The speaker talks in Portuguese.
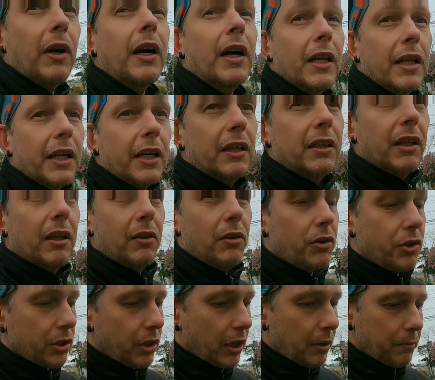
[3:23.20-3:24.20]
a galera da
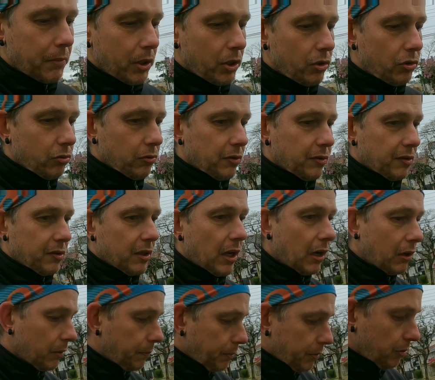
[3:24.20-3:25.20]
loja lá me enche o
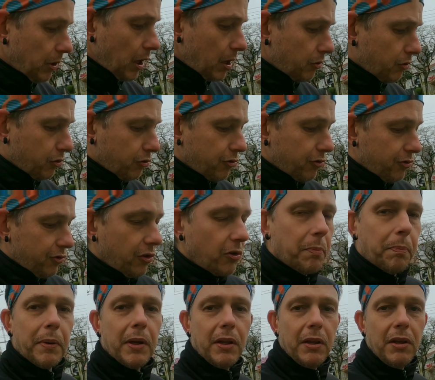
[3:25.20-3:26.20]
saco. ah, sujou o
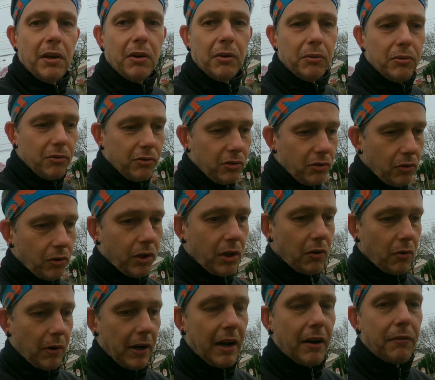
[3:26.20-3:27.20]
pneu, não sei o que,
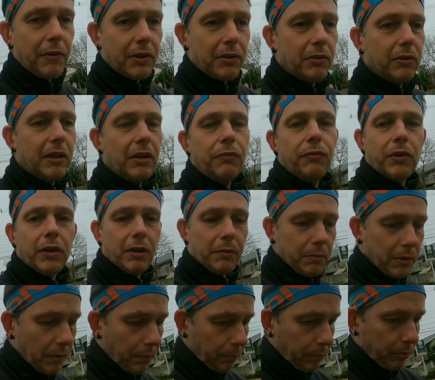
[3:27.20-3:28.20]
o Everton lá fica
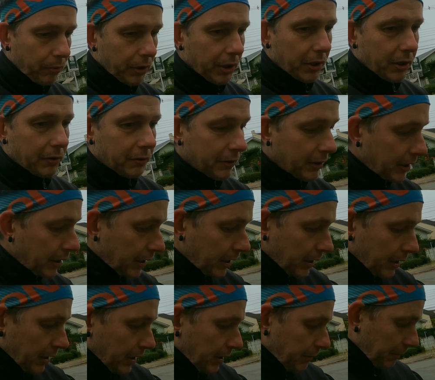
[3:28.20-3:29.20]
me apurrendo.
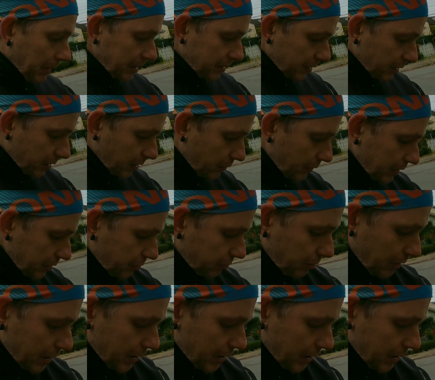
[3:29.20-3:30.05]
Mas então é isso